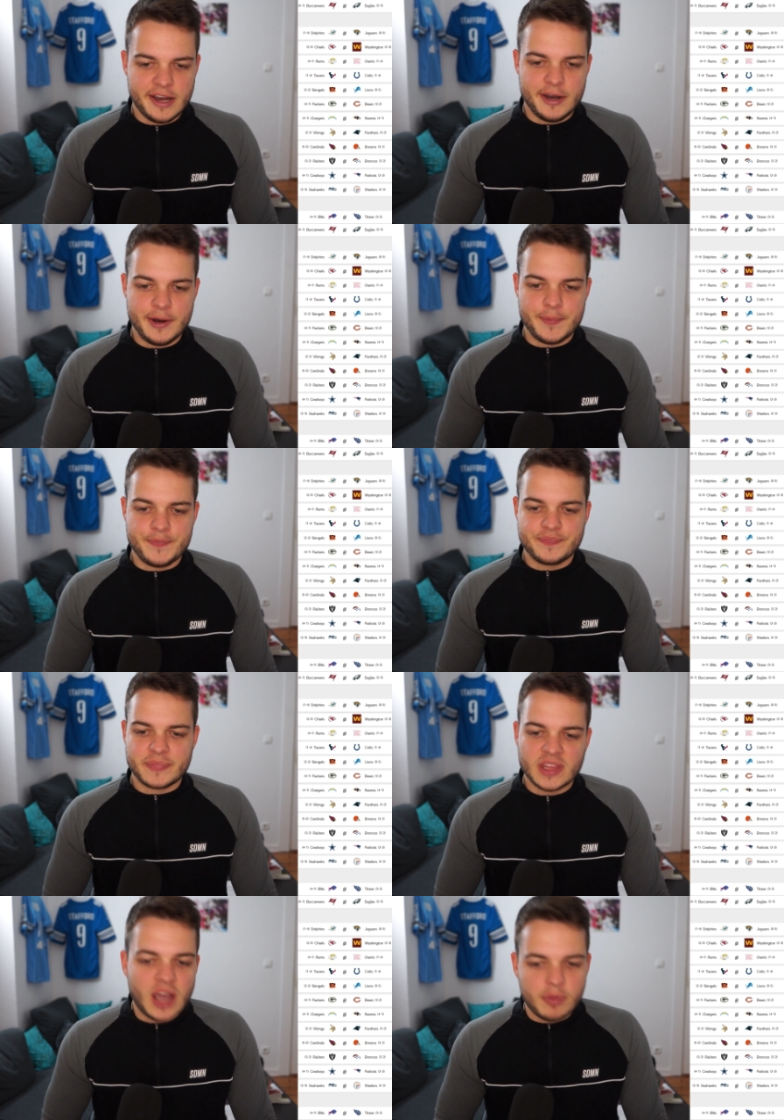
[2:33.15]
Ähm,
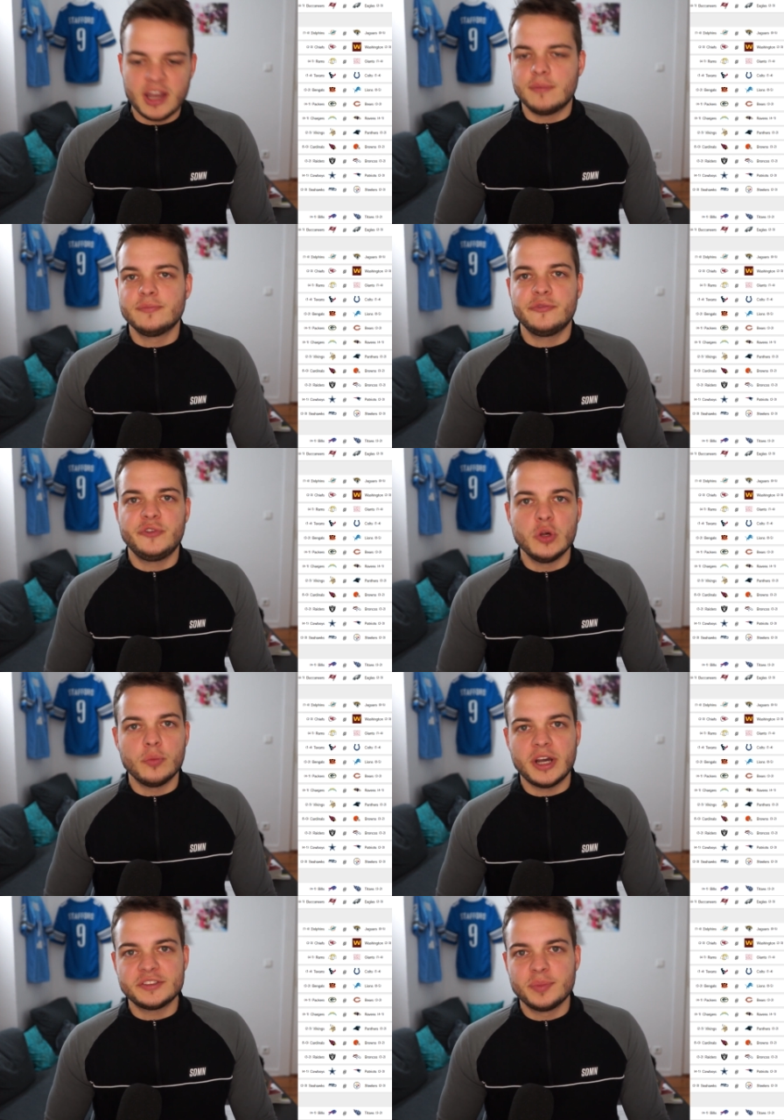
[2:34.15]
aber ja, viel
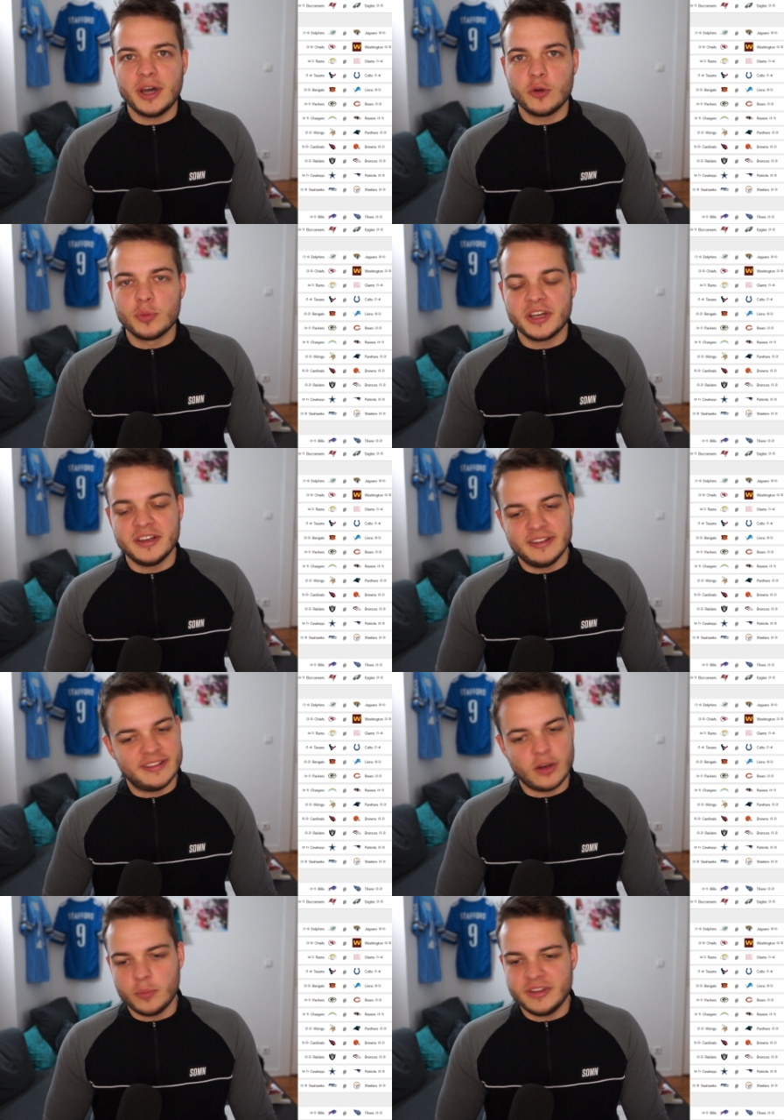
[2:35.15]
um heißen Brei rumgeredet.
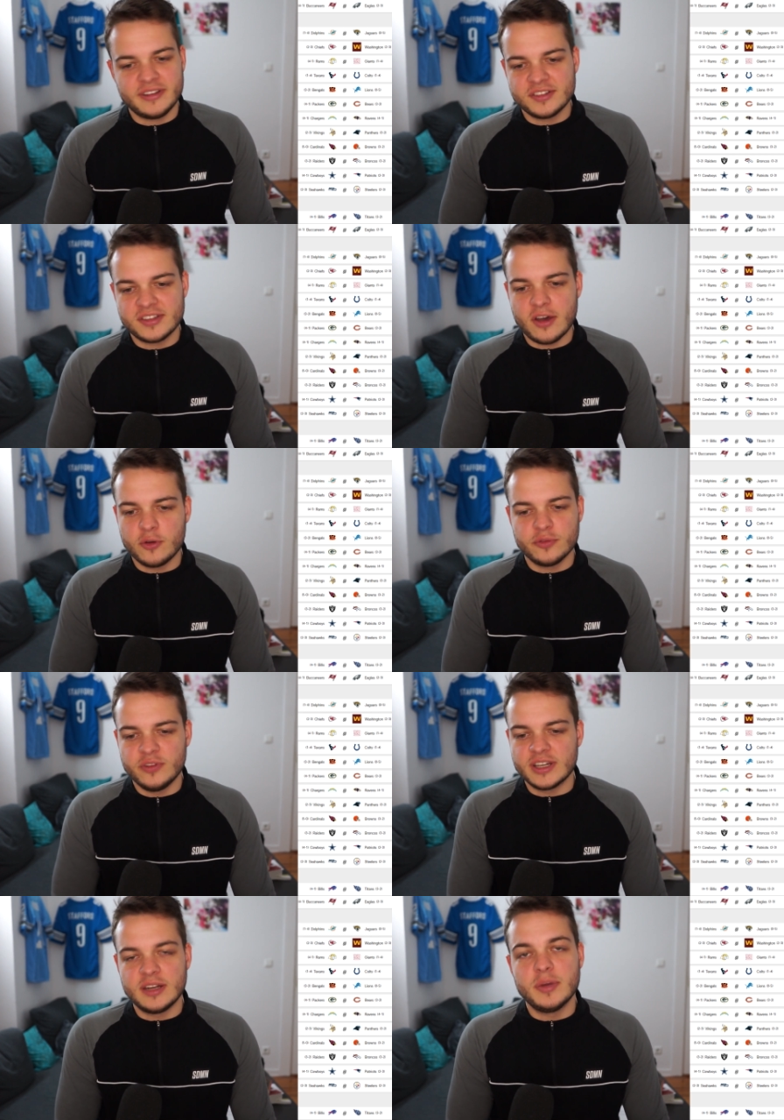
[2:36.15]
Ich glaube nicht, dass er irgendeinen
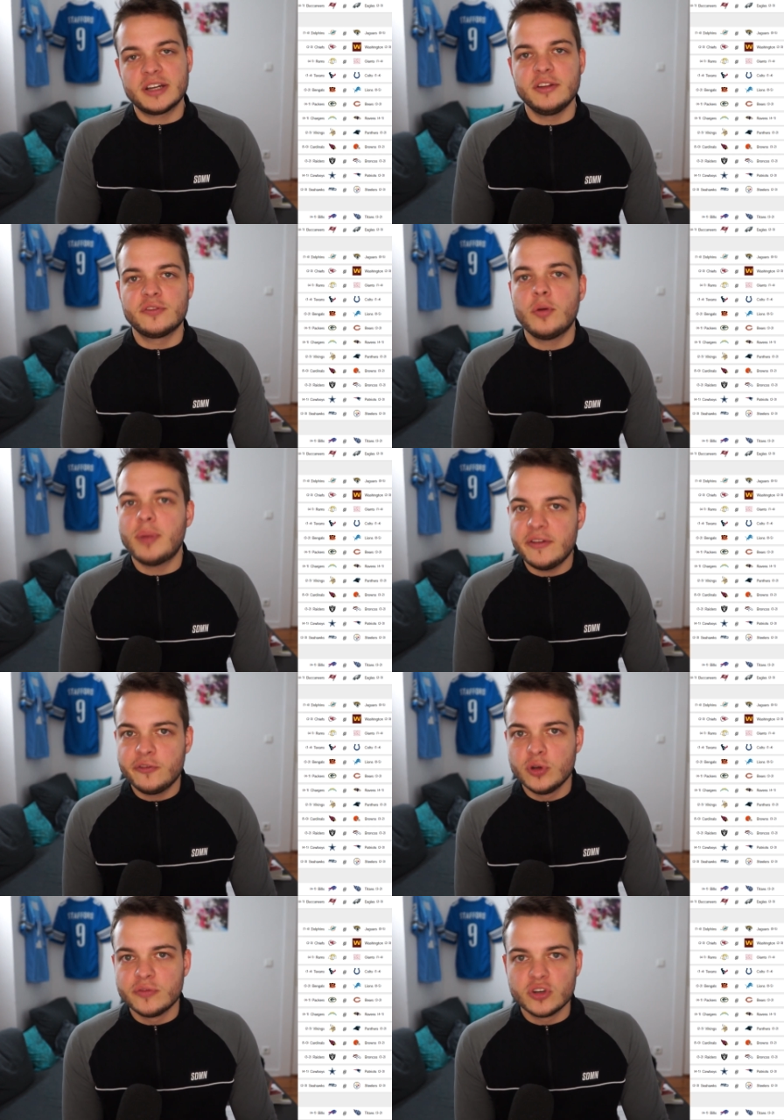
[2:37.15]
Weg an den Buccaneers
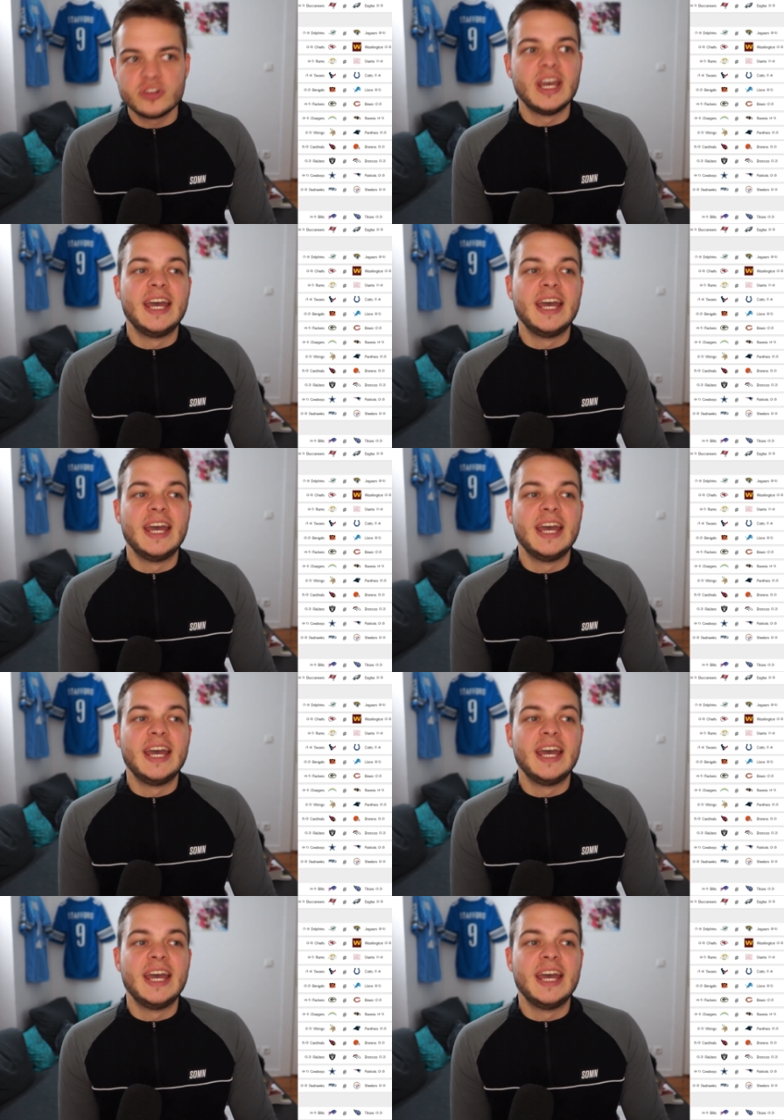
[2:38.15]
vorbeiführen wird.